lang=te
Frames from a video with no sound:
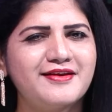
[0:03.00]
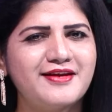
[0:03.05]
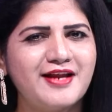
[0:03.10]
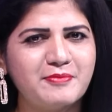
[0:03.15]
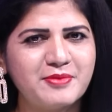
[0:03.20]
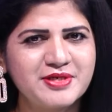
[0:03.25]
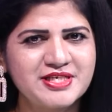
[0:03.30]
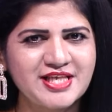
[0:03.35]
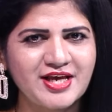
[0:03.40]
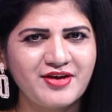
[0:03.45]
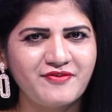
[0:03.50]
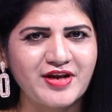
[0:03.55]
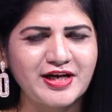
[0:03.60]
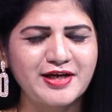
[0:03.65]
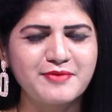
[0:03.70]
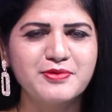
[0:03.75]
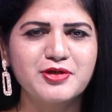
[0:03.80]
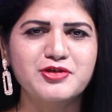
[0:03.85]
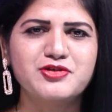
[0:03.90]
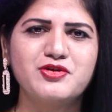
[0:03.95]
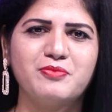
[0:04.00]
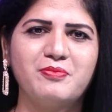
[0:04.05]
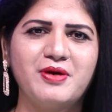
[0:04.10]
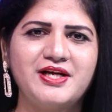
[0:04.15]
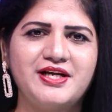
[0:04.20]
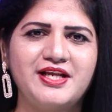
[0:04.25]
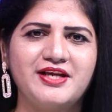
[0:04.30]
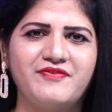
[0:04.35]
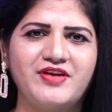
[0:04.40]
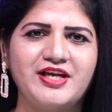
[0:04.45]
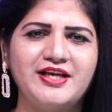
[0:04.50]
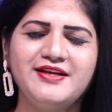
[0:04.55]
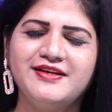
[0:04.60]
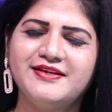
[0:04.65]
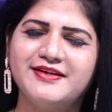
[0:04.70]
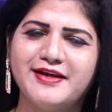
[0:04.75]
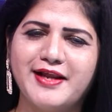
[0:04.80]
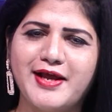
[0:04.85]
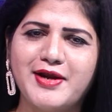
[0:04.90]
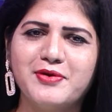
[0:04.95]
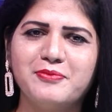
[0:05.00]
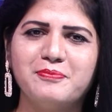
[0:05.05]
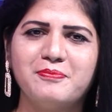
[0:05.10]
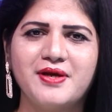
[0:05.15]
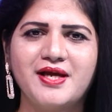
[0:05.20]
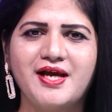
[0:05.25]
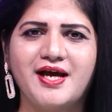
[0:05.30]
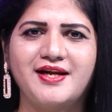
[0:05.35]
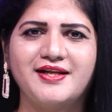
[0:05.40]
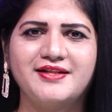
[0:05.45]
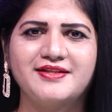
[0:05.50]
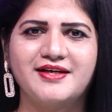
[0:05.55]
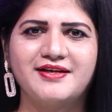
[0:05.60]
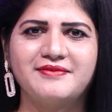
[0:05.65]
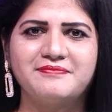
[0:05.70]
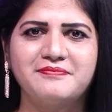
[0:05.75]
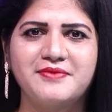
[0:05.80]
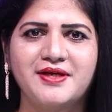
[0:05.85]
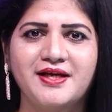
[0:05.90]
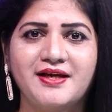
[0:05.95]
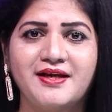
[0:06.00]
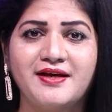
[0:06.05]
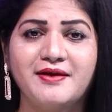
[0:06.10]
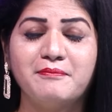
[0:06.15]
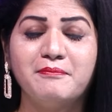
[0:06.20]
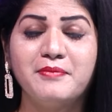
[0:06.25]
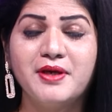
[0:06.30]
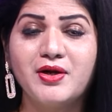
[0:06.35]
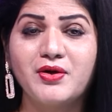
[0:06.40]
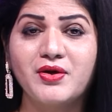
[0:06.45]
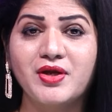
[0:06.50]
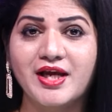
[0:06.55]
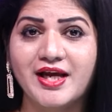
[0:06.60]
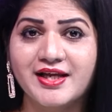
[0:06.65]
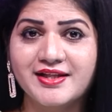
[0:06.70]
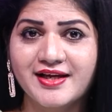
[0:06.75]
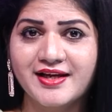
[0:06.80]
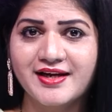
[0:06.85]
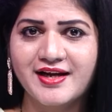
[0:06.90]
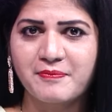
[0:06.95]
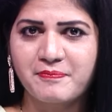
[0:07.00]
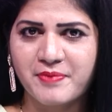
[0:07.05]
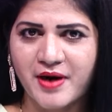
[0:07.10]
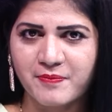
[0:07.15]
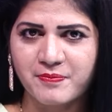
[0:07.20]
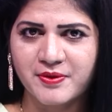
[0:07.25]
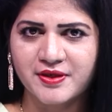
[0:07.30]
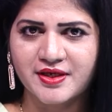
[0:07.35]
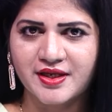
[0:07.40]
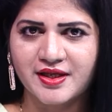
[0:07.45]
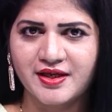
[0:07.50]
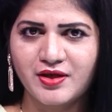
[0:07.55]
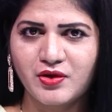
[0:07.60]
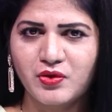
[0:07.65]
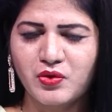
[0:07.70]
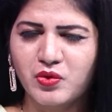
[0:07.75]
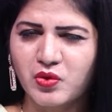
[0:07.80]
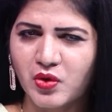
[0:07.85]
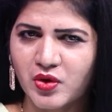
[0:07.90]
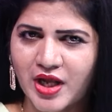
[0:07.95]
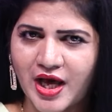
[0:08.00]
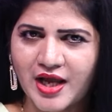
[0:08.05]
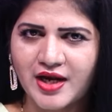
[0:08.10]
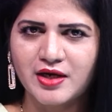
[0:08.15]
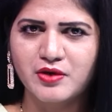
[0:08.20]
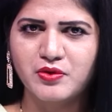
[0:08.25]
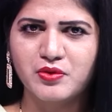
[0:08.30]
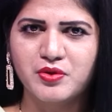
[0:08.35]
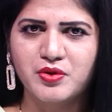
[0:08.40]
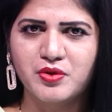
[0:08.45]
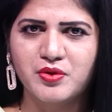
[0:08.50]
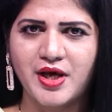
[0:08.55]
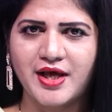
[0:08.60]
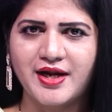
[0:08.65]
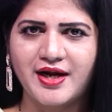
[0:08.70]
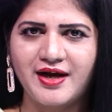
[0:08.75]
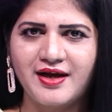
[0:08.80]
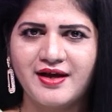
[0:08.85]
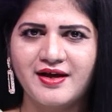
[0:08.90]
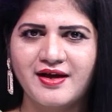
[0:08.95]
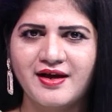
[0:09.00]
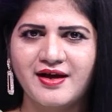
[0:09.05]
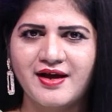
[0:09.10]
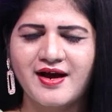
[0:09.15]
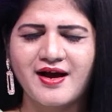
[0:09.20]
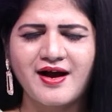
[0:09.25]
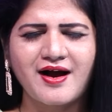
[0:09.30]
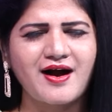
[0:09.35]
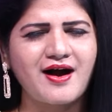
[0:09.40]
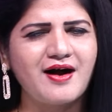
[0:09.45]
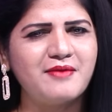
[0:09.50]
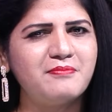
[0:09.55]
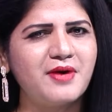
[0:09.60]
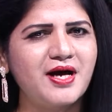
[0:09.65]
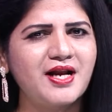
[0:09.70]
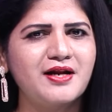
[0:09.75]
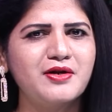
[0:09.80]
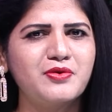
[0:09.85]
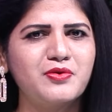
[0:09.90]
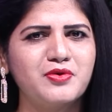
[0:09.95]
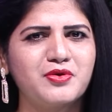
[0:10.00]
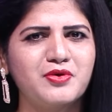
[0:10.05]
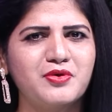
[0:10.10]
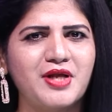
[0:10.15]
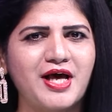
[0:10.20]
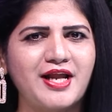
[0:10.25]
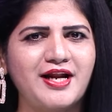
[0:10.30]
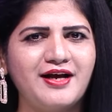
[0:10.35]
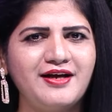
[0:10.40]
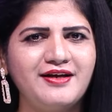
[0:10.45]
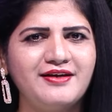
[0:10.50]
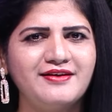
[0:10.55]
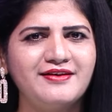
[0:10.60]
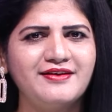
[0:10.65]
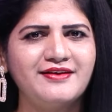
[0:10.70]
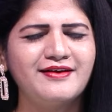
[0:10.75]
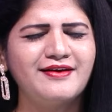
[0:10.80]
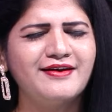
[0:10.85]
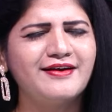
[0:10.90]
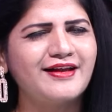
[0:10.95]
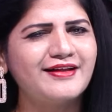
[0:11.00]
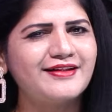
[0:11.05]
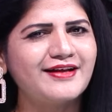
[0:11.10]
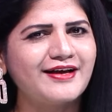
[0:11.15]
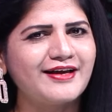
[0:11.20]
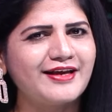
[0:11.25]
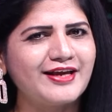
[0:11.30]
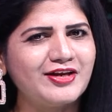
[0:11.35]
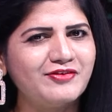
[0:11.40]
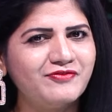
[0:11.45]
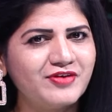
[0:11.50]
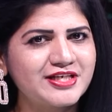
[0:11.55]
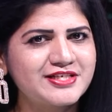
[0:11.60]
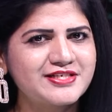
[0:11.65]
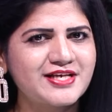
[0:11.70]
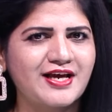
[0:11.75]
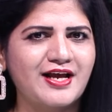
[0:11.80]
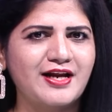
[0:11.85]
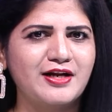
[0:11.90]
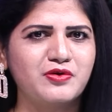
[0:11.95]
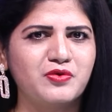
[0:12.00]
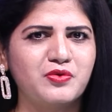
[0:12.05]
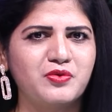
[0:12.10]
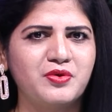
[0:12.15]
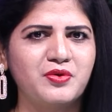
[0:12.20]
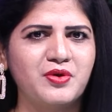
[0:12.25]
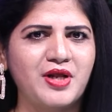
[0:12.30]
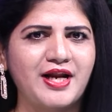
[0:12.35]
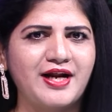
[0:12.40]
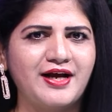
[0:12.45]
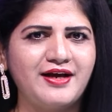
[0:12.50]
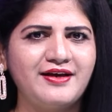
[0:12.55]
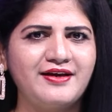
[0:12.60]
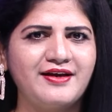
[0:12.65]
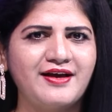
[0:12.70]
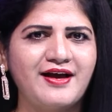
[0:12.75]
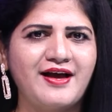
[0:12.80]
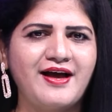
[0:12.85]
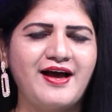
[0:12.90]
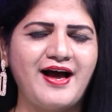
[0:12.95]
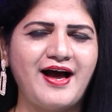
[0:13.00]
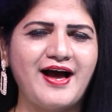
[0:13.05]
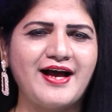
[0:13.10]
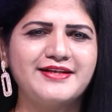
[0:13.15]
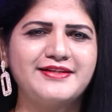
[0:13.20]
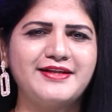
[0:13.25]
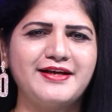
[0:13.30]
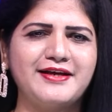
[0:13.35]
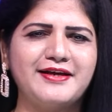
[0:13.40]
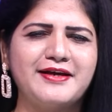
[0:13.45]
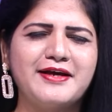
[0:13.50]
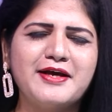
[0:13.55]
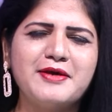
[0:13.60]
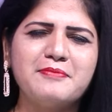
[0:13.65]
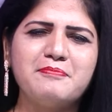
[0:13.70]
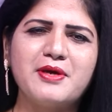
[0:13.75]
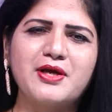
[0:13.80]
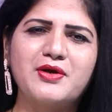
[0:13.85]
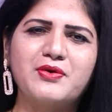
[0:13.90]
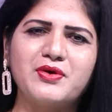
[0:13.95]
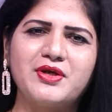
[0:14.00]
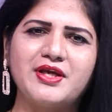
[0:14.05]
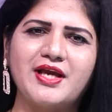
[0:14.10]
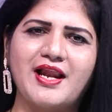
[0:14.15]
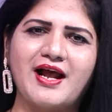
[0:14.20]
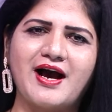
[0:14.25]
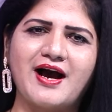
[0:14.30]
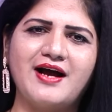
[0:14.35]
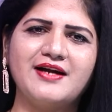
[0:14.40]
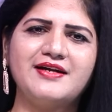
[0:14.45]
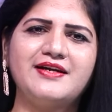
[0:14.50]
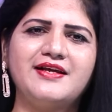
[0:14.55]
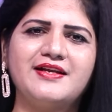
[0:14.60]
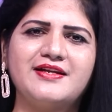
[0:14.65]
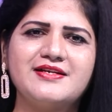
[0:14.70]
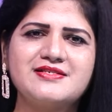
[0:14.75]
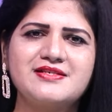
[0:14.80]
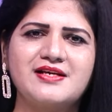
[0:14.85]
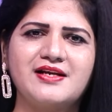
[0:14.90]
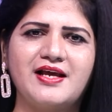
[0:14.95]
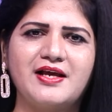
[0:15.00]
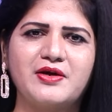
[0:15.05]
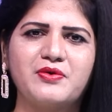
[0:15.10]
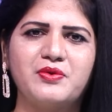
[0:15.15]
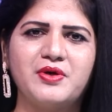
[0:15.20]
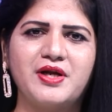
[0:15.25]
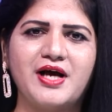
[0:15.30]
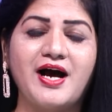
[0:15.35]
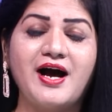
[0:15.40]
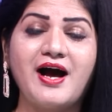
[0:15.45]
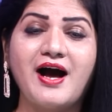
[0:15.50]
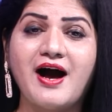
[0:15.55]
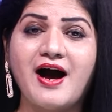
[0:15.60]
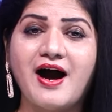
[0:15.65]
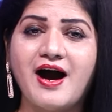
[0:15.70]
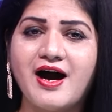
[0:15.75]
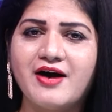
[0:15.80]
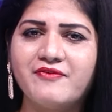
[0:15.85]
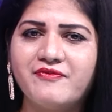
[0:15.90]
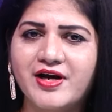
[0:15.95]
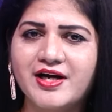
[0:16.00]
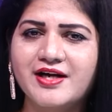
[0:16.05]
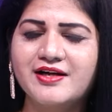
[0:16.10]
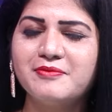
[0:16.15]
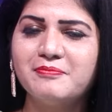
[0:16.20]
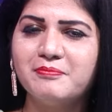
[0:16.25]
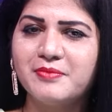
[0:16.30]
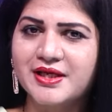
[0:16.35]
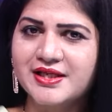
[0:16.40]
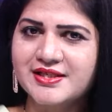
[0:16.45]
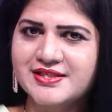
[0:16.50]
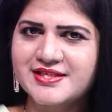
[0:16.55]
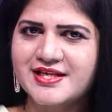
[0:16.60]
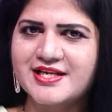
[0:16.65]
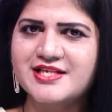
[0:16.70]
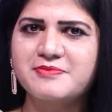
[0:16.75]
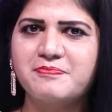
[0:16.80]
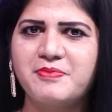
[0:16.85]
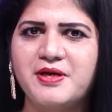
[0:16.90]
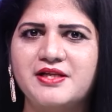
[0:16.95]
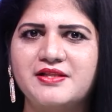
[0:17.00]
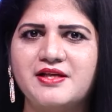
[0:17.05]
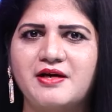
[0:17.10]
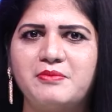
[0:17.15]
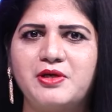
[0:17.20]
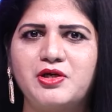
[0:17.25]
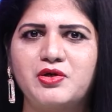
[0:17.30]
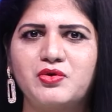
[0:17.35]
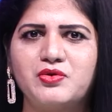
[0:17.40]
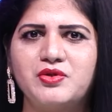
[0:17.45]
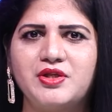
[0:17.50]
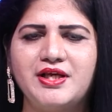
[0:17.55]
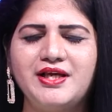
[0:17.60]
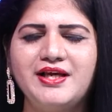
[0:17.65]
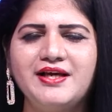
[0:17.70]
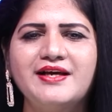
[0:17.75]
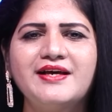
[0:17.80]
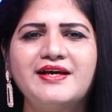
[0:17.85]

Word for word: నమస్తే వెల్కమ్ టు సుమన్ టీవీ నేను మీ హరిత మీరు ఏదైనా ప్రాపర్టీ కొనాలనుకుంటున్నారా అమ్మాలనుకుంటున్నారా లేదా ఇన్వెస్ట్ చేయాలనుకుంటున్నారా అయితే మీకు ఎలాంటి రిస్క్ లేకుండా ఆ వర్క్ మీన్ చేసి పెడతామంటుంది